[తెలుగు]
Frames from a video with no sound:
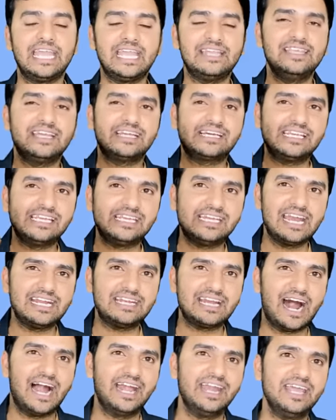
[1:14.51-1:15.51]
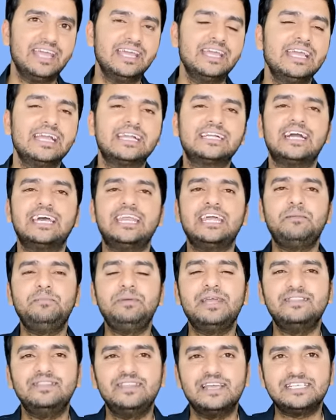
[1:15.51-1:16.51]
ఇది క్రికెట్ ఆడే
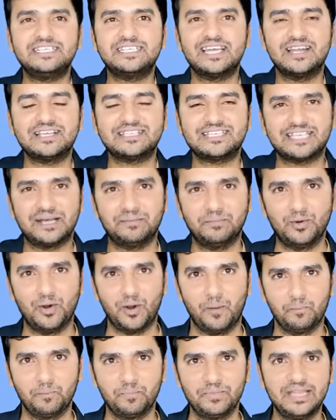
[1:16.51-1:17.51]
కరేబియన్ దేశాల సమూహం